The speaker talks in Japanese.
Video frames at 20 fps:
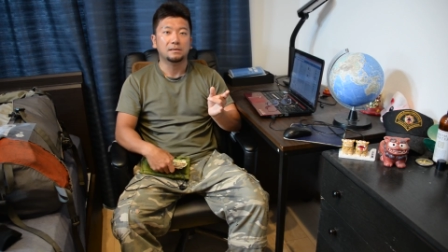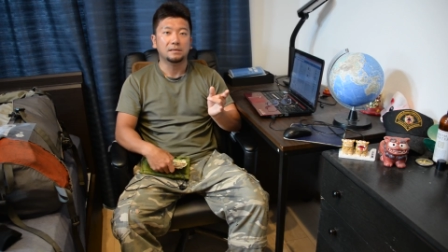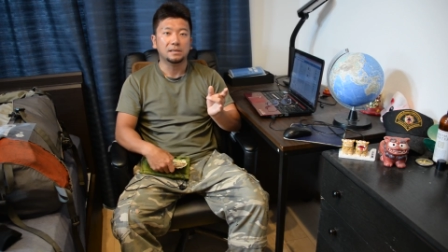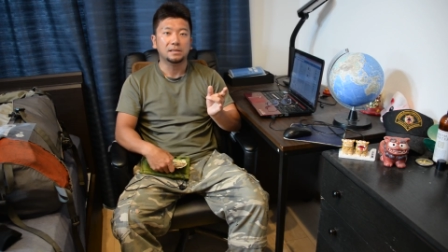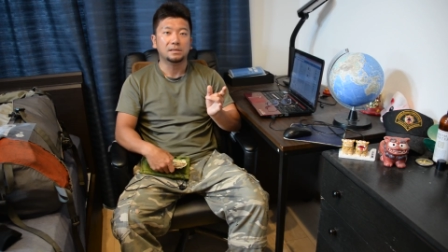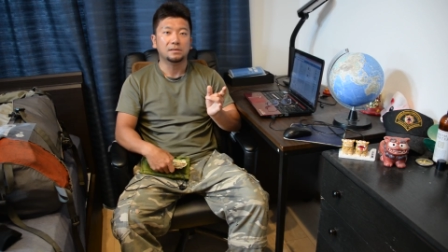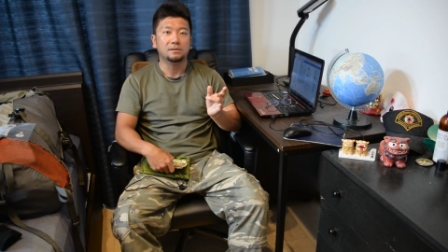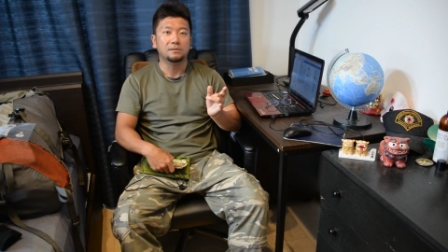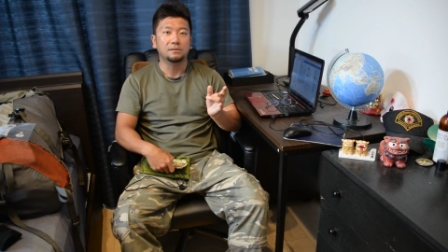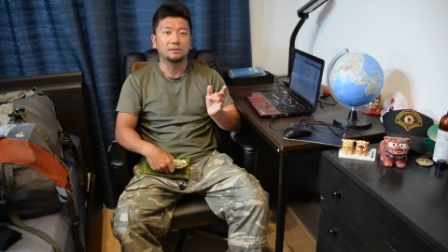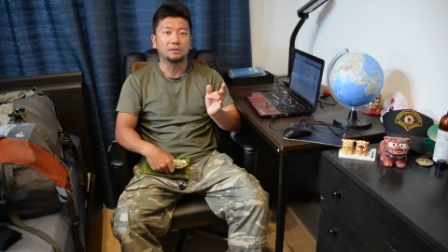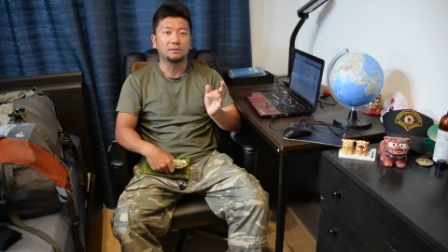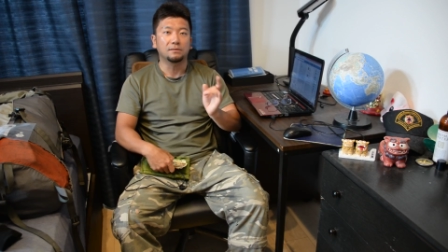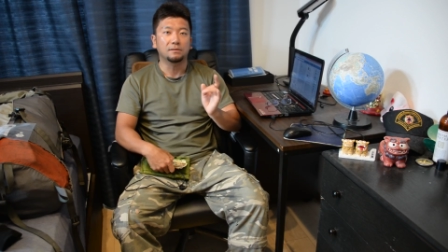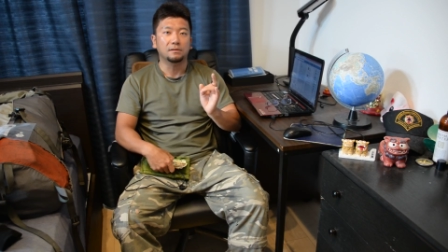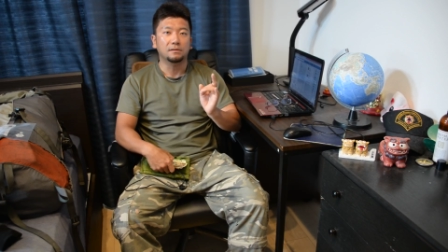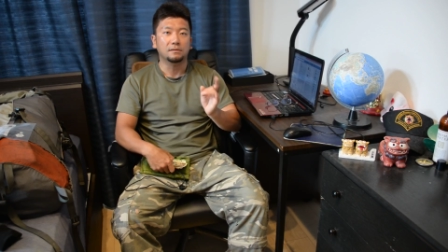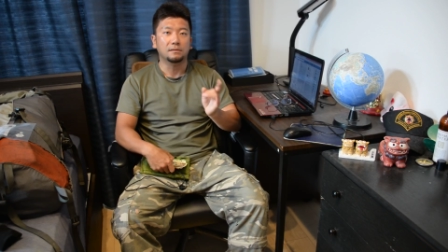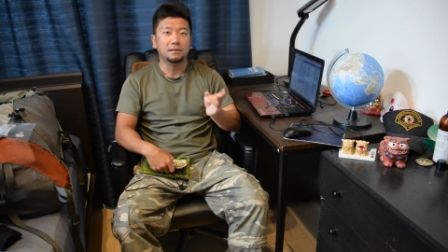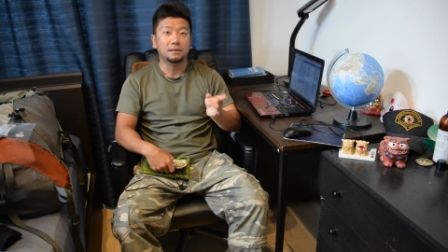ですっていうふうに
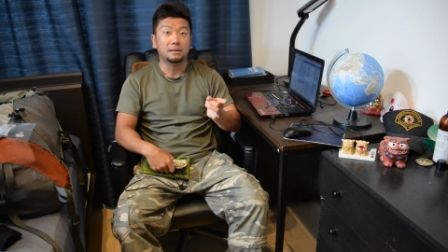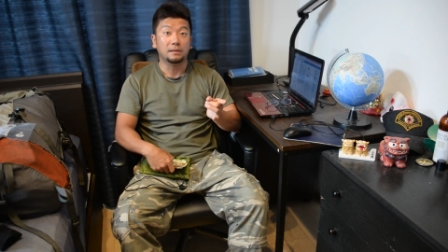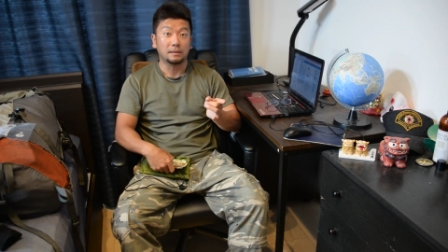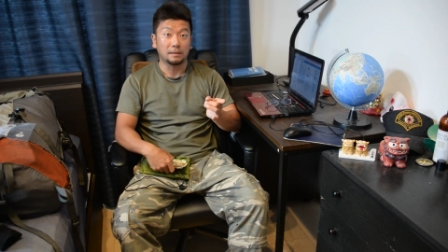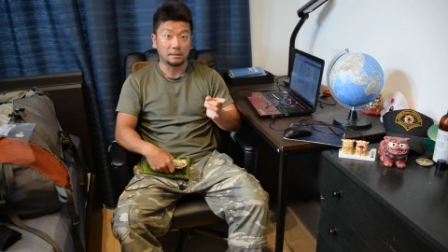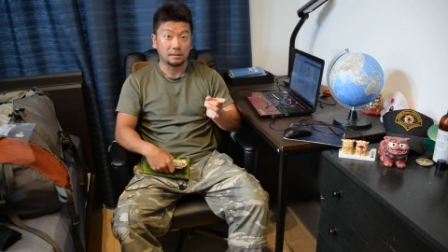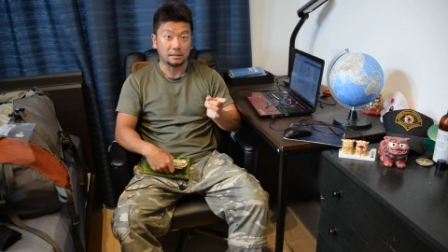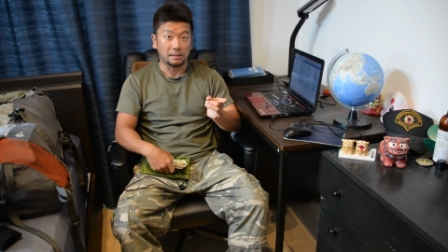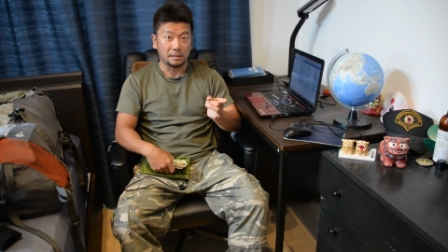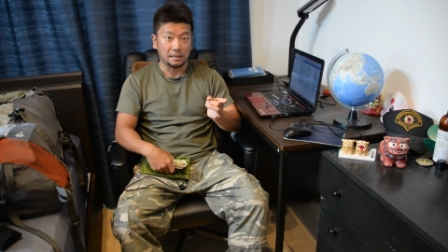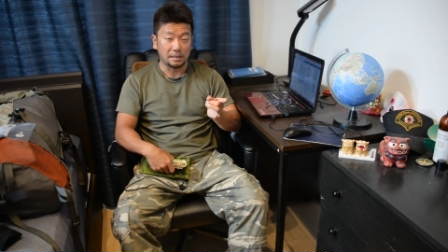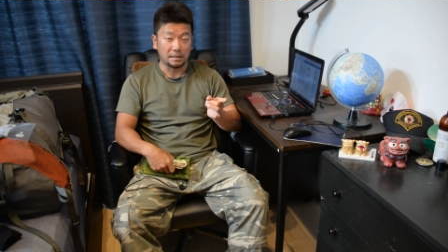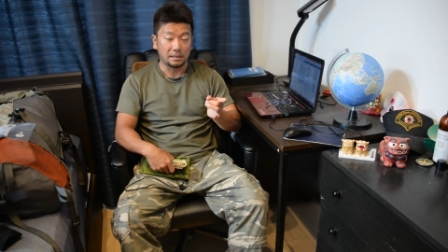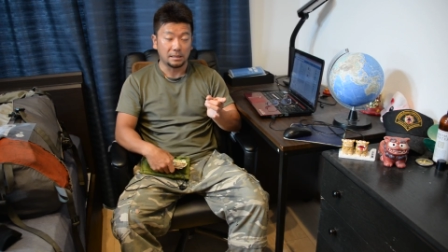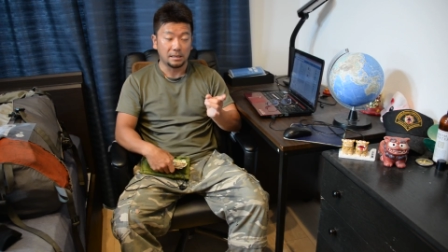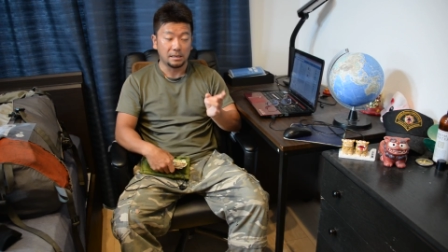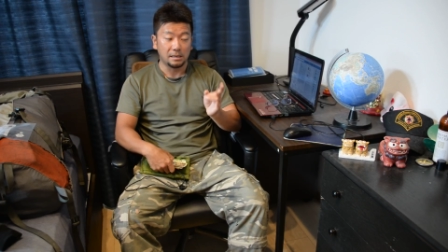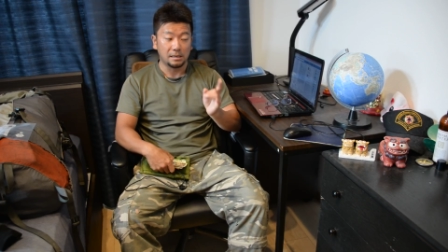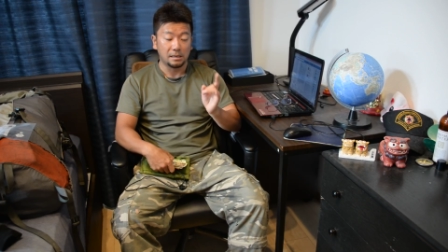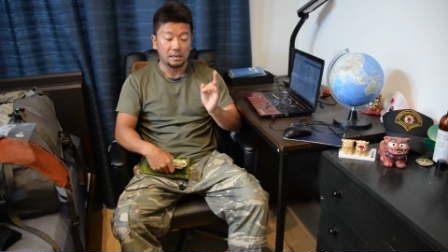言ってくれてですね
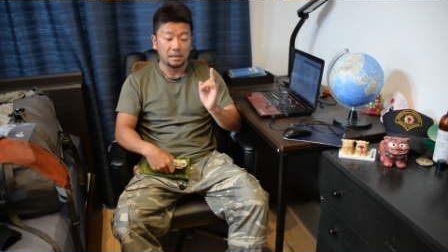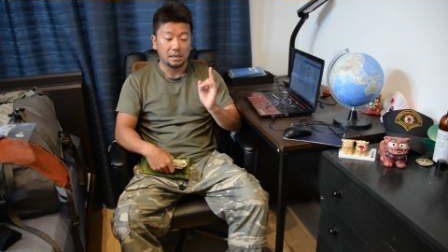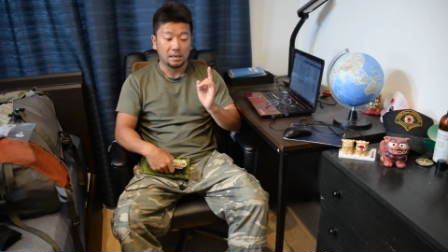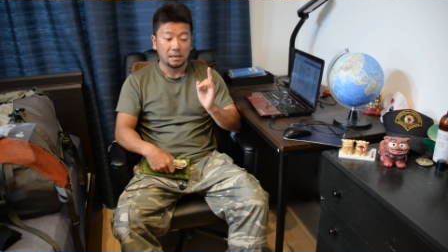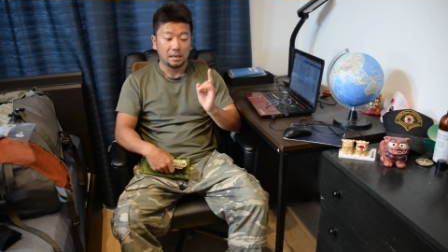で